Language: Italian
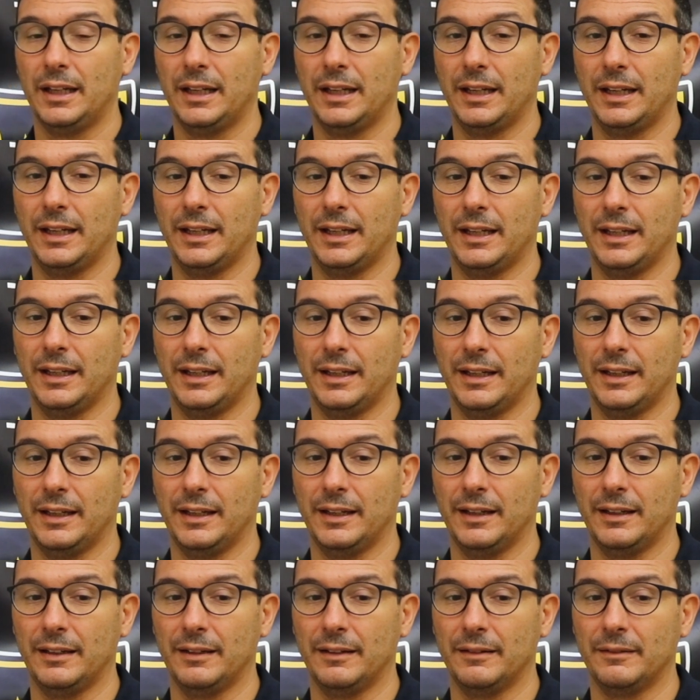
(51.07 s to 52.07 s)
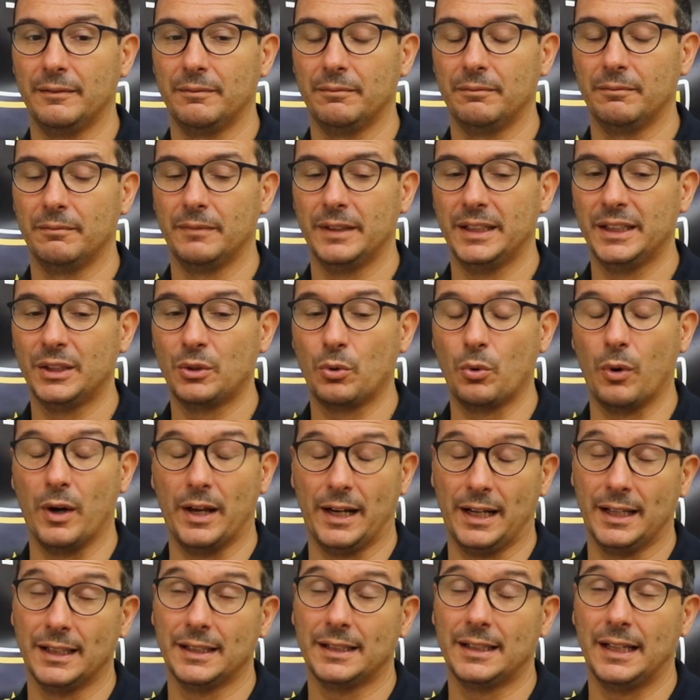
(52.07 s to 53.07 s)
Eh, i
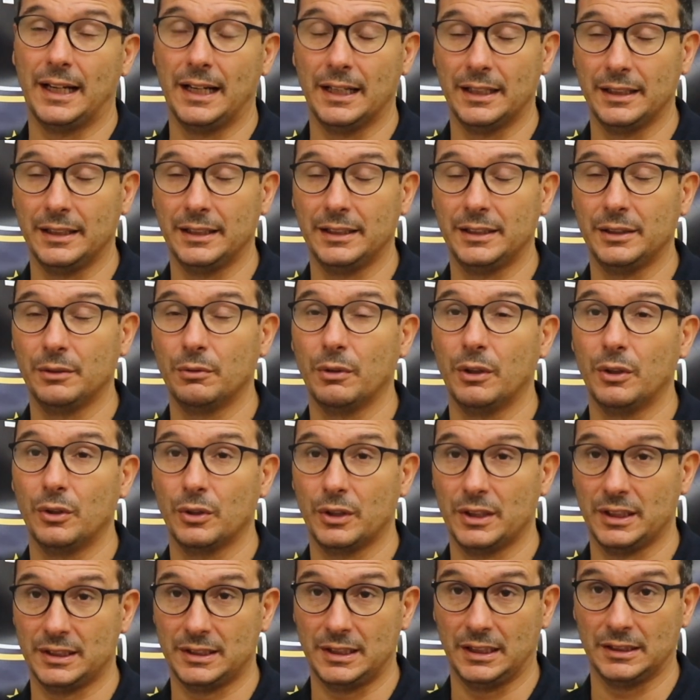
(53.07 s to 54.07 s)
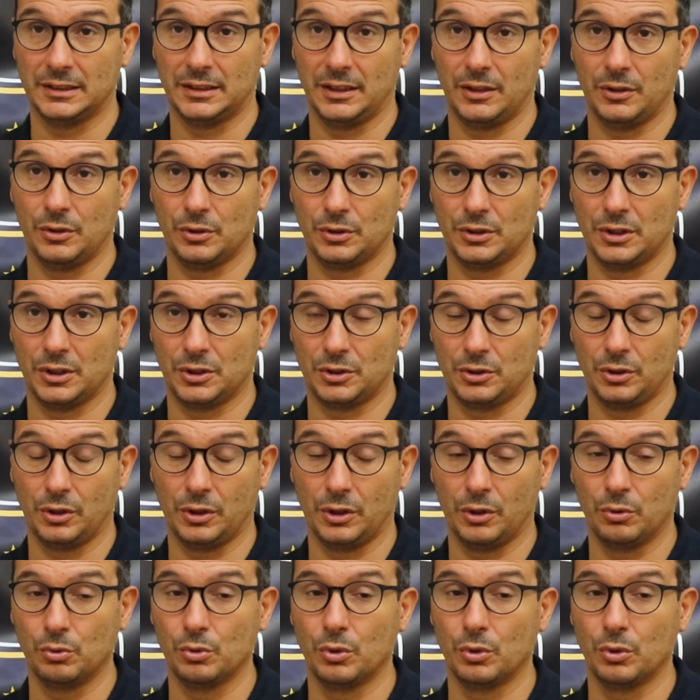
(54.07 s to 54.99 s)
40 anni di quello che è stata la nostra storia,